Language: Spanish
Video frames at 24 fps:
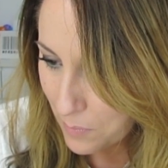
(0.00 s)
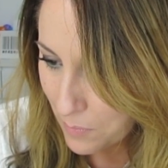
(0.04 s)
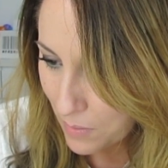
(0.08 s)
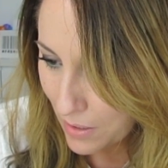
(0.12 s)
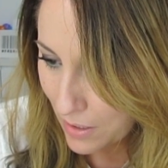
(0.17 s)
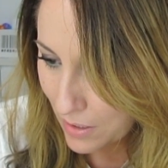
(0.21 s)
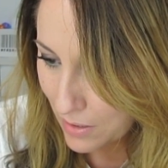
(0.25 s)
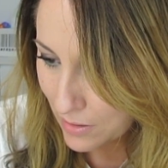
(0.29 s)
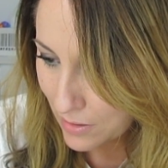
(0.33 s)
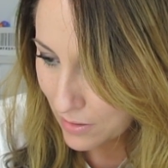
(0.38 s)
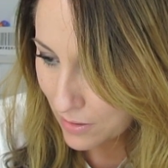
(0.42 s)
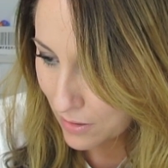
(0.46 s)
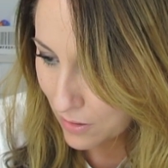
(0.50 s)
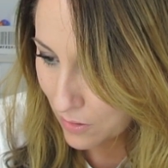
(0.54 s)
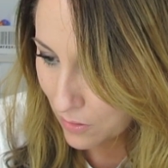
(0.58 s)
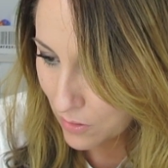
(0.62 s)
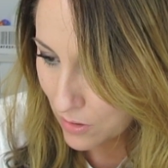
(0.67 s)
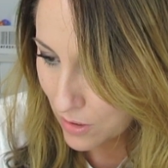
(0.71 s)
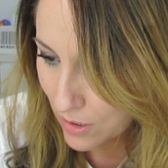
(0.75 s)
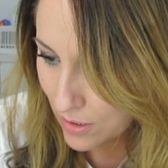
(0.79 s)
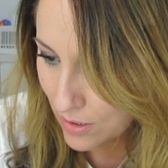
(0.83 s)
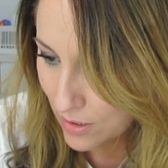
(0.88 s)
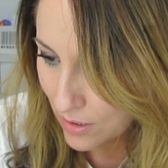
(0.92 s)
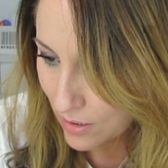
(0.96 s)
Vaya
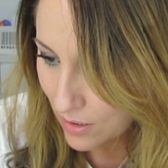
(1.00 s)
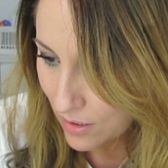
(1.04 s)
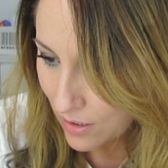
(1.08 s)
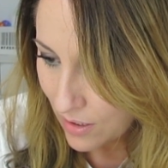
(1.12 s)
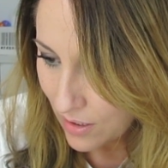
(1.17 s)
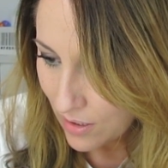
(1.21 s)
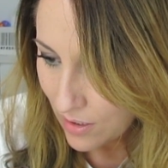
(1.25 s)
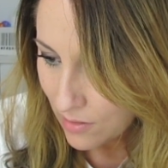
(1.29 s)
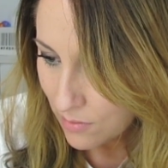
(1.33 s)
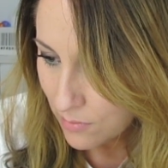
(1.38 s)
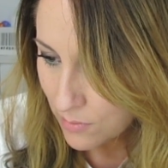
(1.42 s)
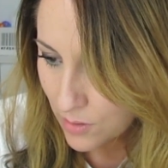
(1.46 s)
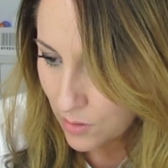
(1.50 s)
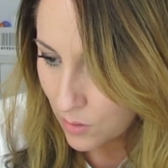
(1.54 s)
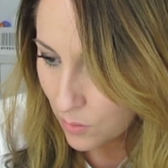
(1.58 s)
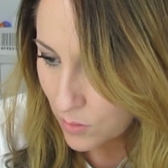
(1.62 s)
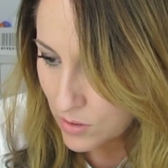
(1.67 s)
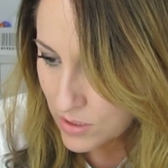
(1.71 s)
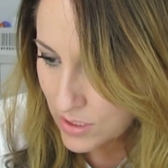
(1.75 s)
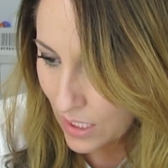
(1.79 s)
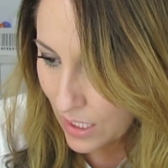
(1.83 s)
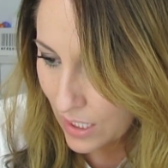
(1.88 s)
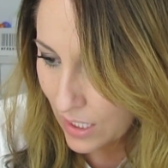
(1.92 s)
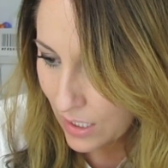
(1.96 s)
rollete. Bueno,
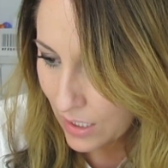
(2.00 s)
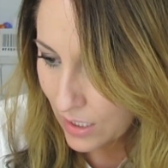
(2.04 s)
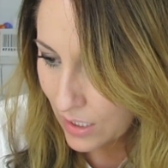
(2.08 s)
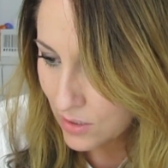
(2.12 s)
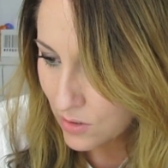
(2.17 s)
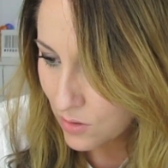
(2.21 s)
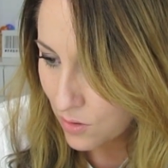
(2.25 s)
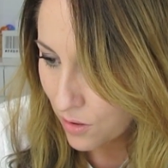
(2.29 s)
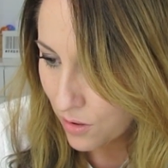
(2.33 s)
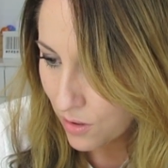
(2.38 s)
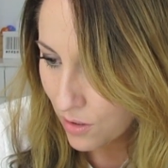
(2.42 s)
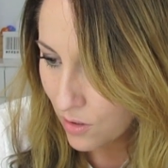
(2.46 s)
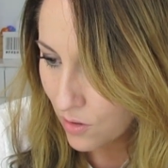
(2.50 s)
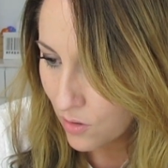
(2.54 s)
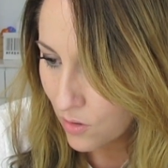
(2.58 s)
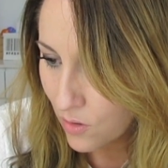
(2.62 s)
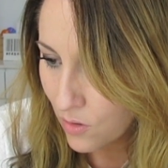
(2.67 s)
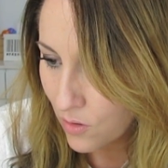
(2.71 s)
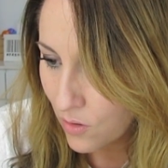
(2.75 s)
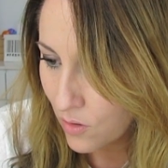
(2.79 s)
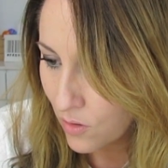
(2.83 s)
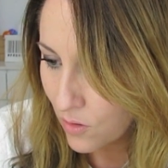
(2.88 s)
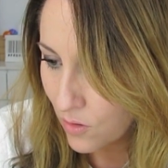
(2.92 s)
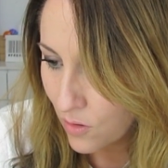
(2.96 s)
cuesta
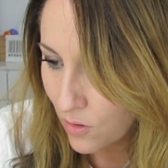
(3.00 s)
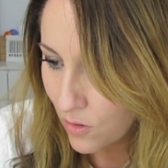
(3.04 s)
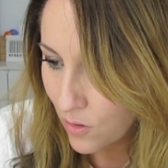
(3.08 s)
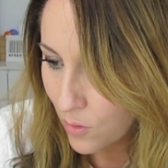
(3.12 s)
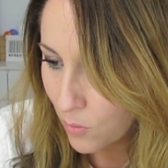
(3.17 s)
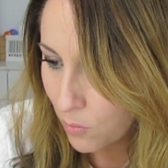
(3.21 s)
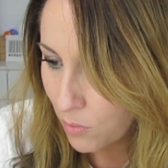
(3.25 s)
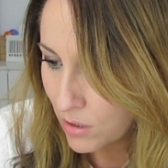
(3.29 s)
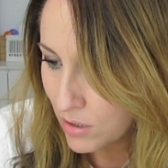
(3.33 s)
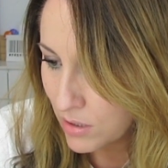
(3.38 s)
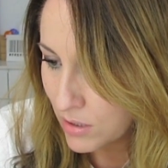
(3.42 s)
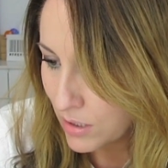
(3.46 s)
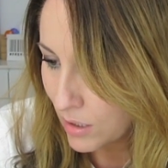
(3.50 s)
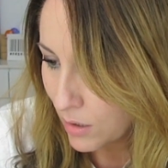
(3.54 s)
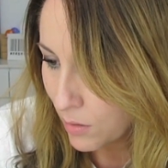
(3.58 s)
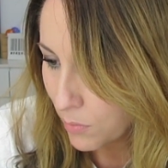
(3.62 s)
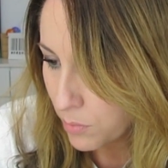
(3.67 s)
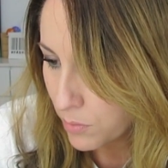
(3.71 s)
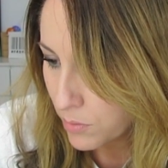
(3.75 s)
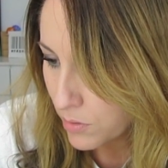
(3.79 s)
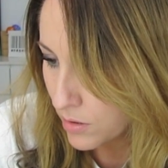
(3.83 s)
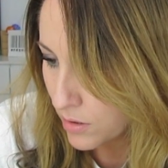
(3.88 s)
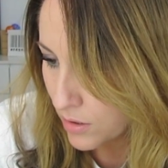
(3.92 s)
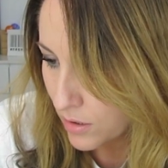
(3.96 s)
14,90,
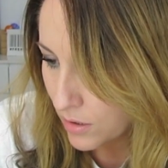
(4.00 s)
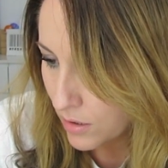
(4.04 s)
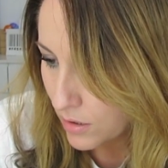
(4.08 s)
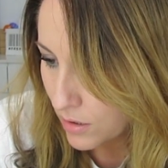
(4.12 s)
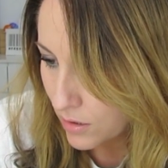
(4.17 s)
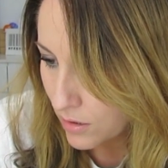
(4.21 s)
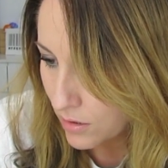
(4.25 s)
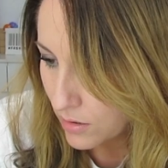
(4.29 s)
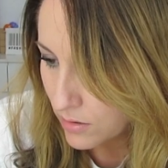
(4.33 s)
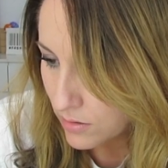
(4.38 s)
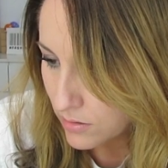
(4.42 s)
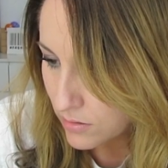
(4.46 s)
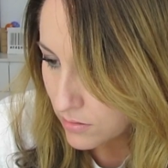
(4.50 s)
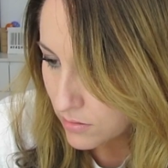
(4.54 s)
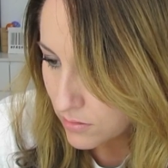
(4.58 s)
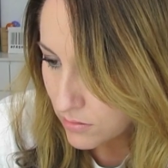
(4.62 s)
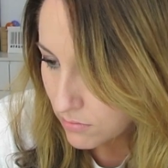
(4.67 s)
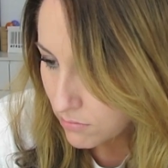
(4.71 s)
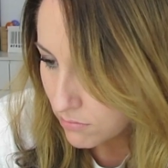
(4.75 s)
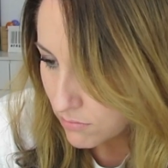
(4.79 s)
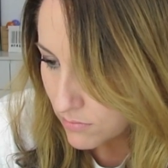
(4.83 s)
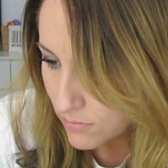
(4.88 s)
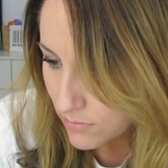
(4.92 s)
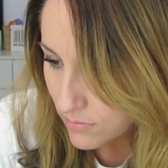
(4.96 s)
pues...
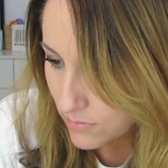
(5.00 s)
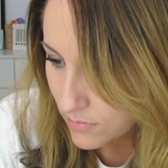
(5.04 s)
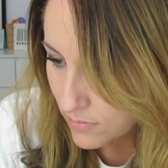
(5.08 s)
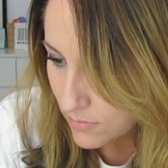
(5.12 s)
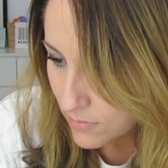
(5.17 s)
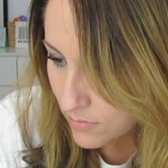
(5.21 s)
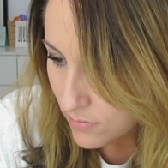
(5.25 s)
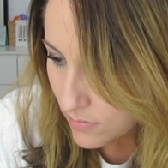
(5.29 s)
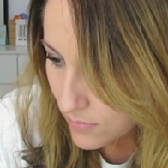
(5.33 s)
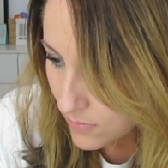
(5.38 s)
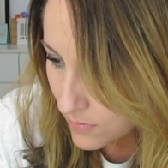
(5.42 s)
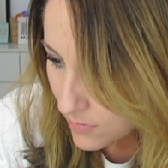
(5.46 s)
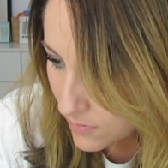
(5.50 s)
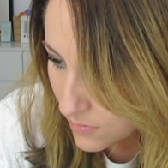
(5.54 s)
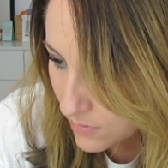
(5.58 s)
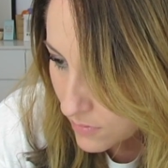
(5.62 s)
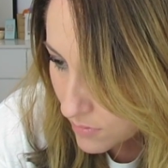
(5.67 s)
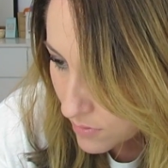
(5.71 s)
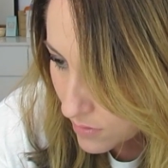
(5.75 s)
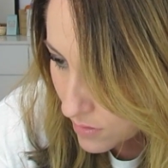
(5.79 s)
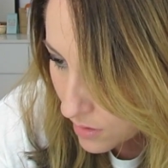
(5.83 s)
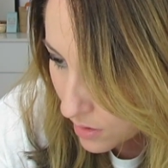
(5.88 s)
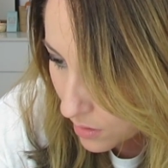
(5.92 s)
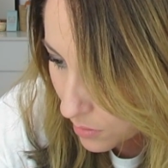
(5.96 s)

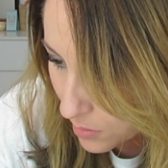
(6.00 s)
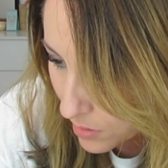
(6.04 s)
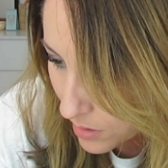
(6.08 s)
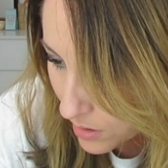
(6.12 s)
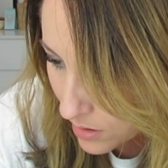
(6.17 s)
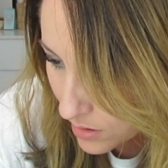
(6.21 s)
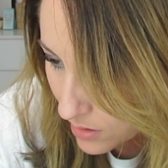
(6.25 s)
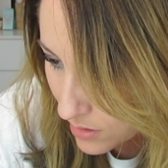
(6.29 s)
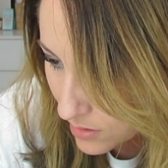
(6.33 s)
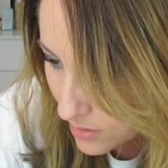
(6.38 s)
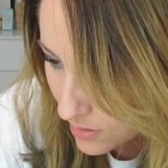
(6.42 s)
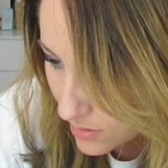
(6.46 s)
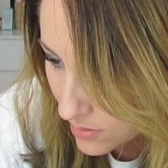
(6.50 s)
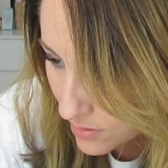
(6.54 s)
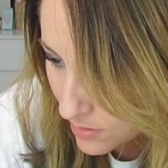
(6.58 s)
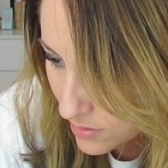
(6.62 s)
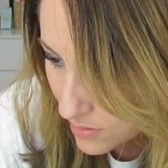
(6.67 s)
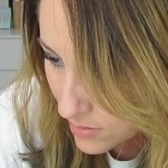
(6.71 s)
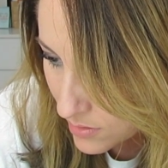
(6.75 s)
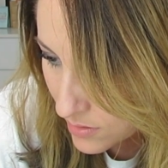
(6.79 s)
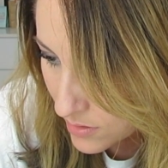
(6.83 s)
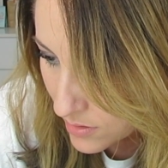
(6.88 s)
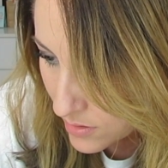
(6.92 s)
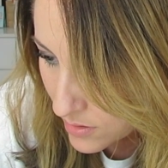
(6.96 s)
A ver...
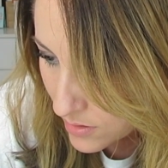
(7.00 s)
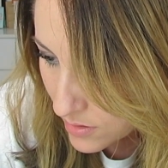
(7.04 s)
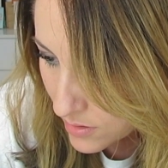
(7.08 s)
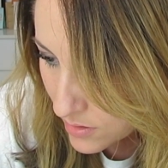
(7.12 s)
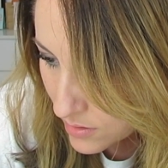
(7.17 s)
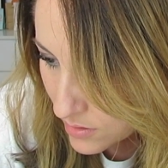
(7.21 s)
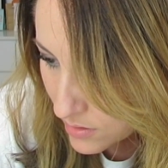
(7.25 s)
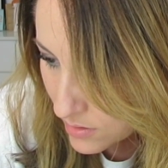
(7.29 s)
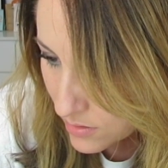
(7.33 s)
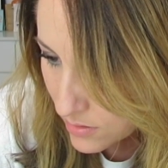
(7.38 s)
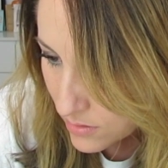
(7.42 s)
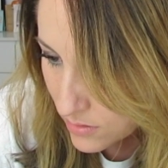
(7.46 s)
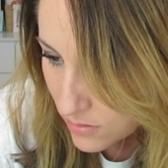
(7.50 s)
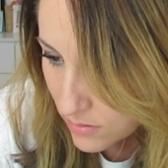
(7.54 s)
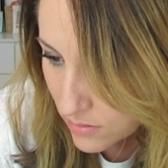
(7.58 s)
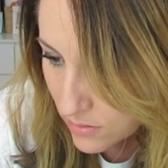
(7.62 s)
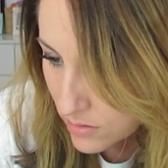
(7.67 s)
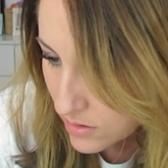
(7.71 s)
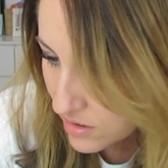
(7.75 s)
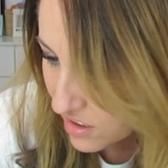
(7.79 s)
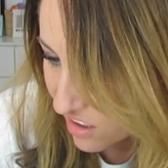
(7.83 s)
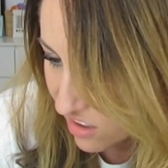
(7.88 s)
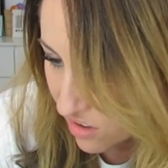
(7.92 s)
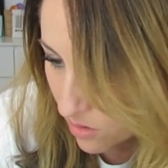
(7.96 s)

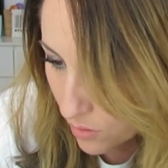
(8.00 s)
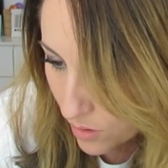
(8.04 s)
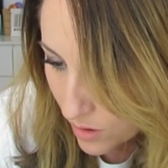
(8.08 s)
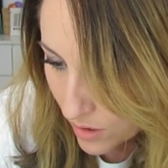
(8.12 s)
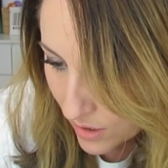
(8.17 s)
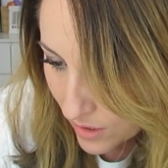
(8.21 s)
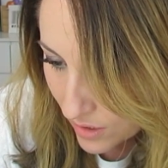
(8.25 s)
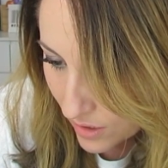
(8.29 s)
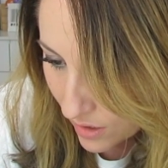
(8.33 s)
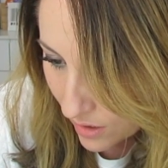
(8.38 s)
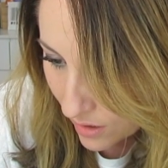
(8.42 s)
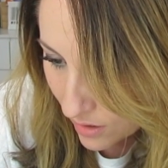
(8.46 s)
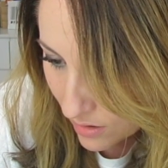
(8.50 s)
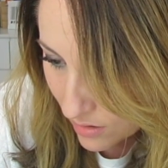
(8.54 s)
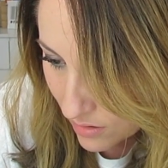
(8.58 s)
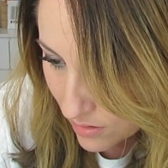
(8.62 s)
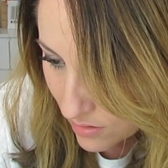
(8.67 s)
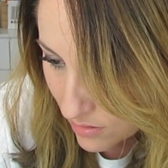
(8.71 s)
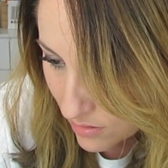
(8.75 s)
Es que no viene nada.